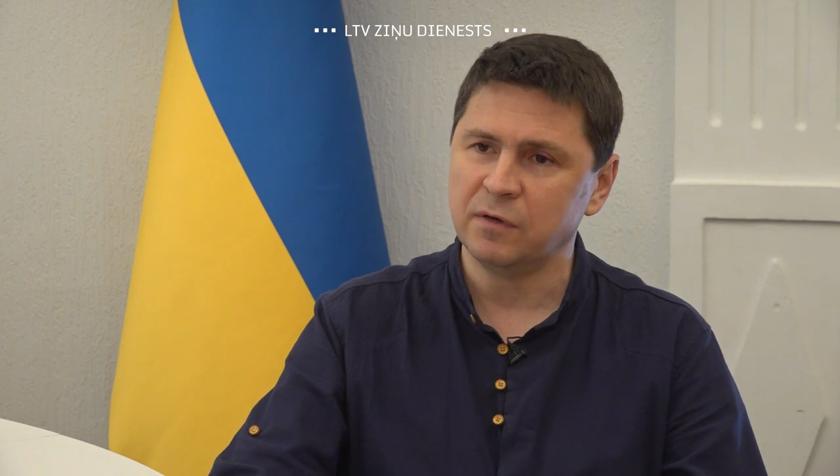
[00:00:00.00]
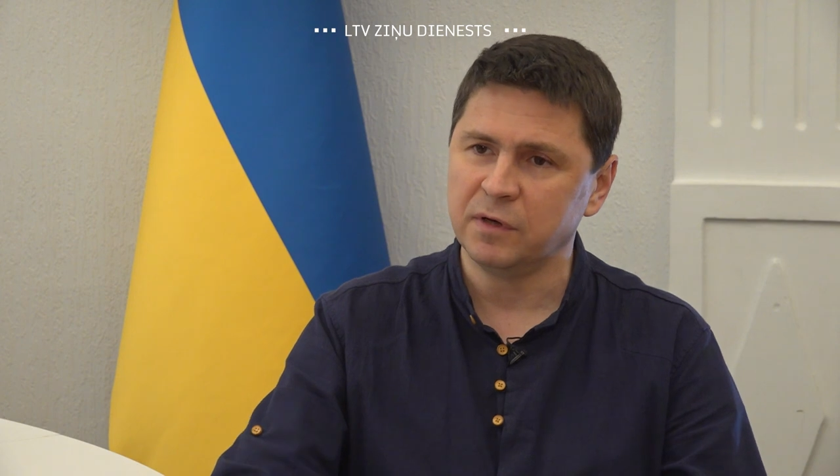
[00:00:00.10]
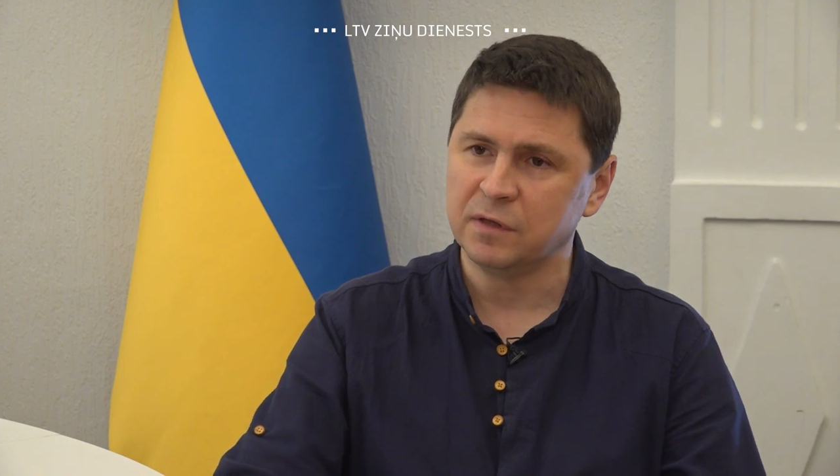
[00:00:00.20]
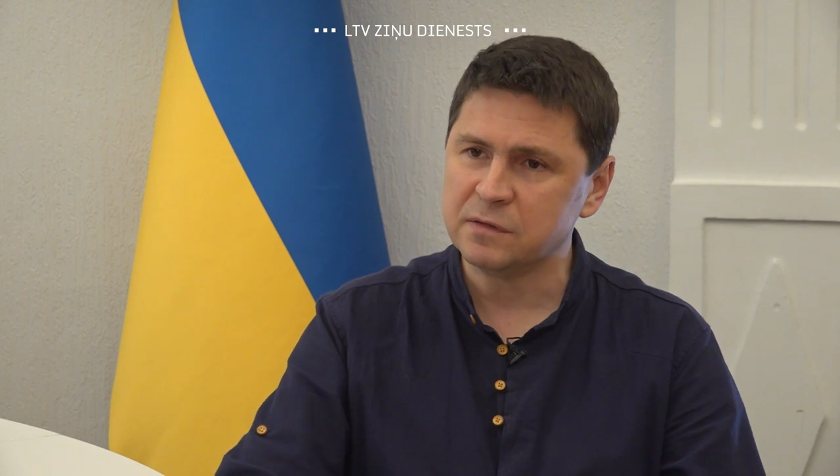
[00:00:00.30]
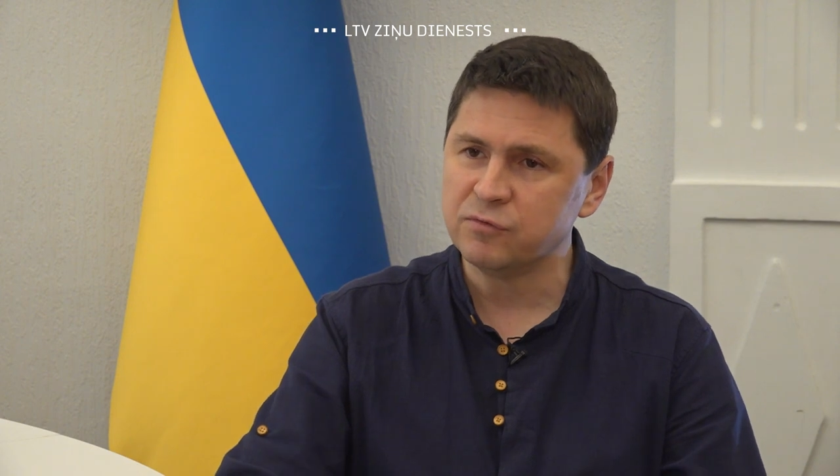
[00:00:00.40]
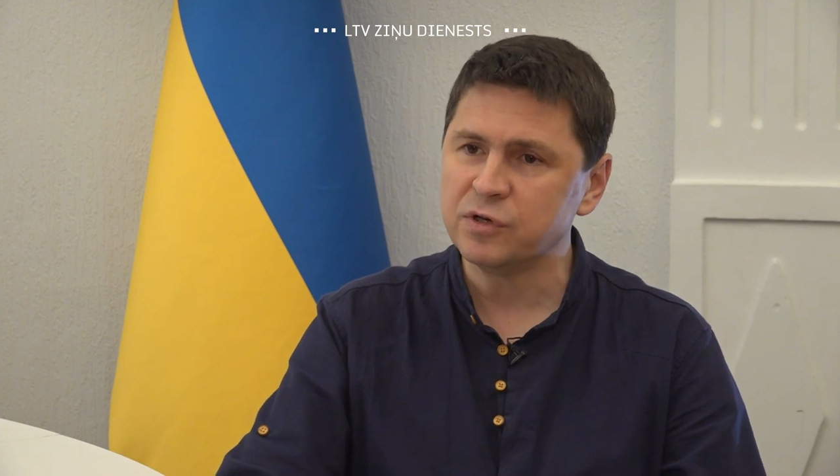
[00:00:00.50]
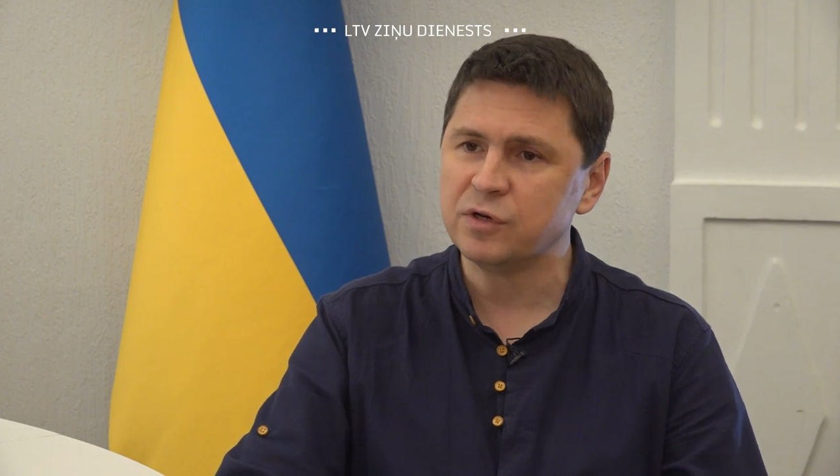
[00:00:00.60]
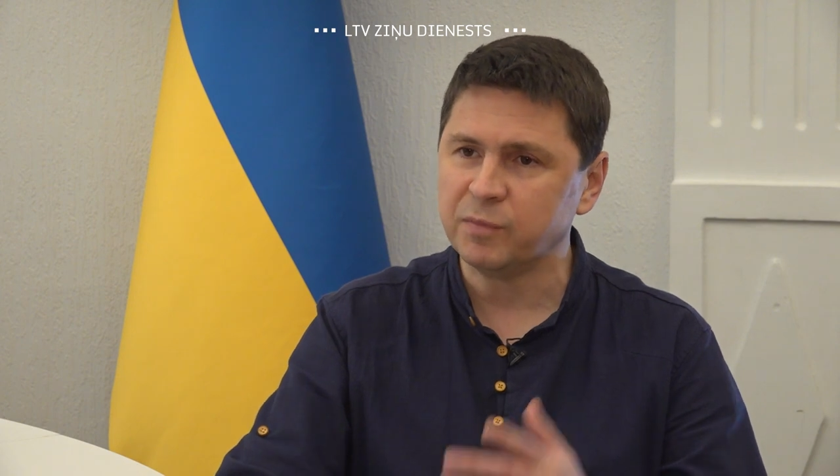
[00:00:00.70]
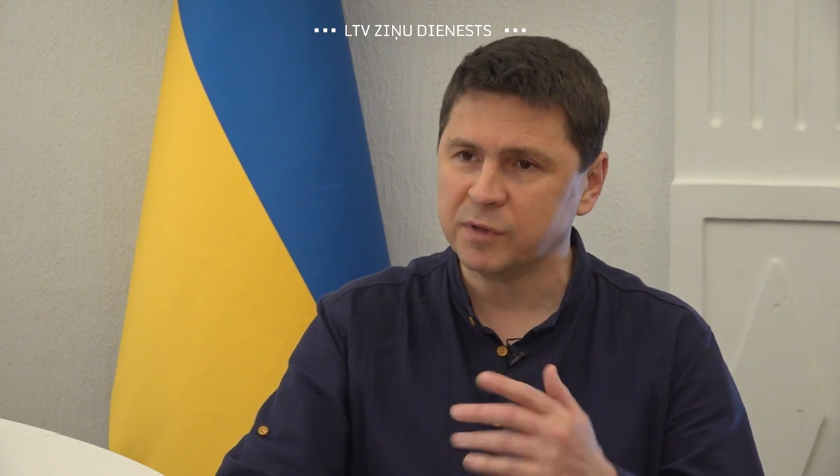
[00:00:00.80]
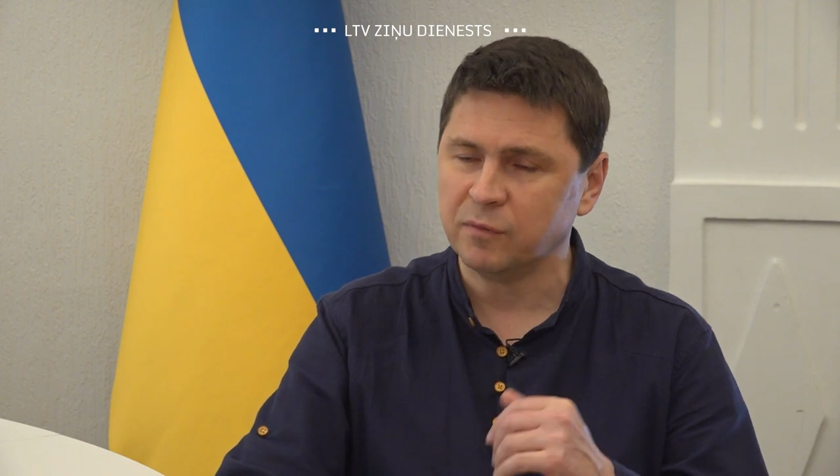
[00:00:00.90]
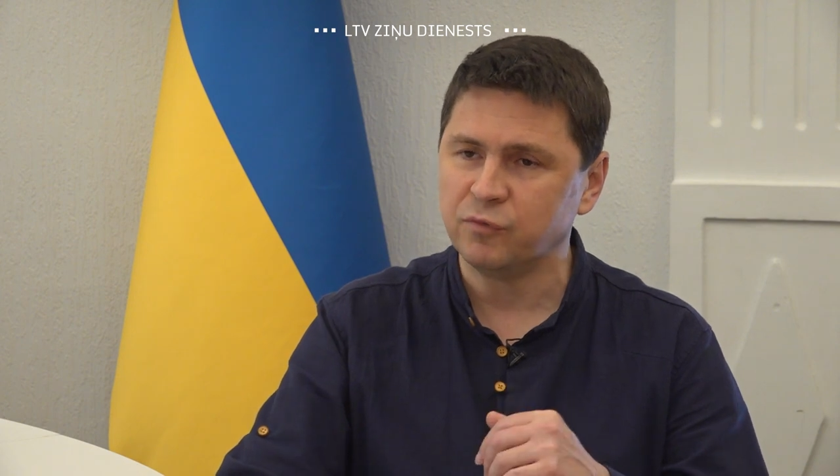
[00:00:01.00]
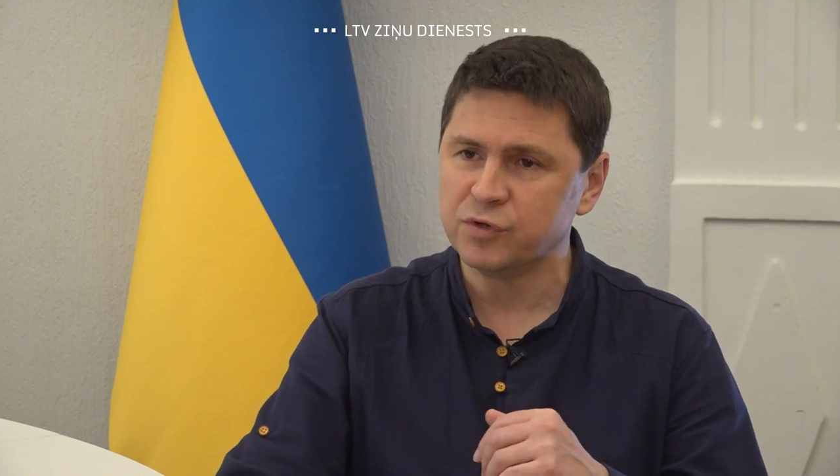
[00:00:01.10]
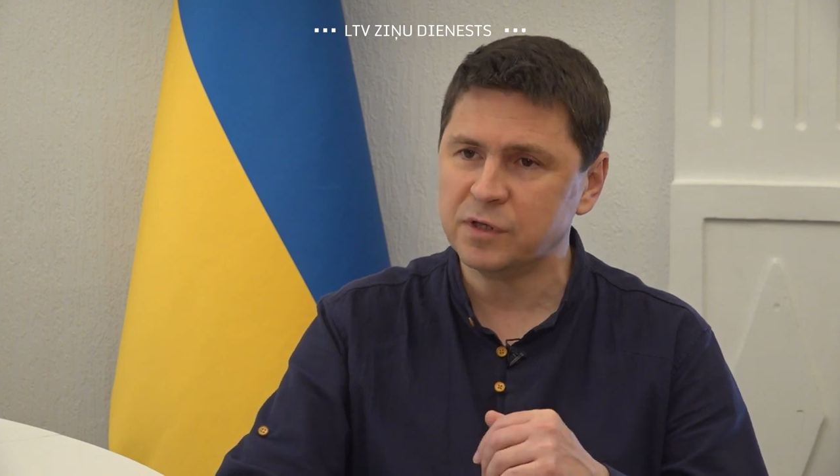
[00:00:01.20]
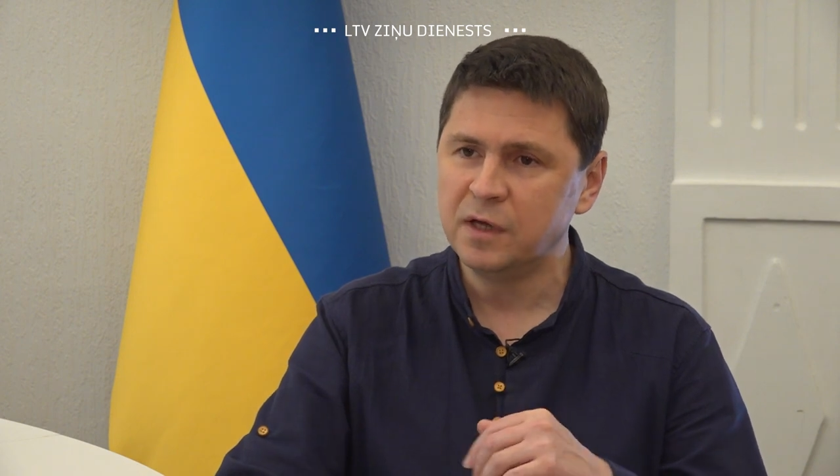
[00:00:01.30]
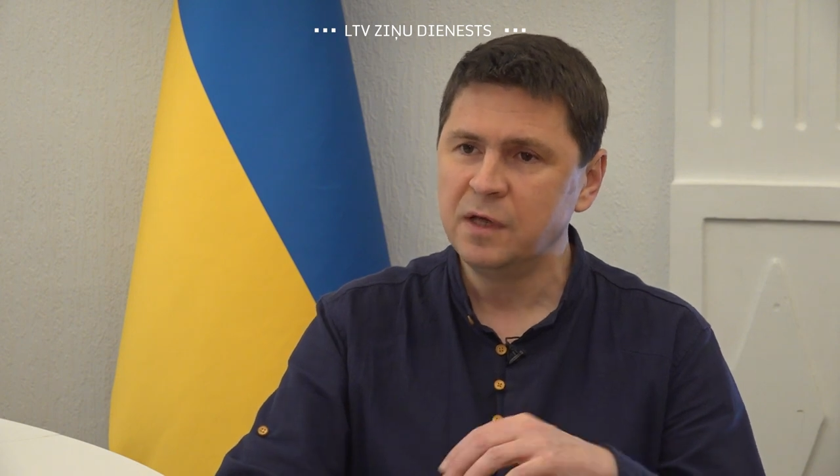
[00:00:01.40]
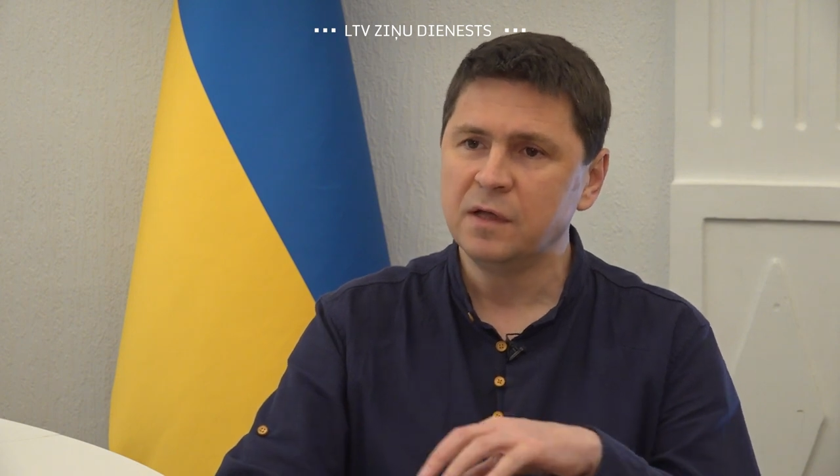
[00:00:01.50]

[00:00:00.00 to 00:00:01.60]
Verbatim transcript: военнослужащих, потому что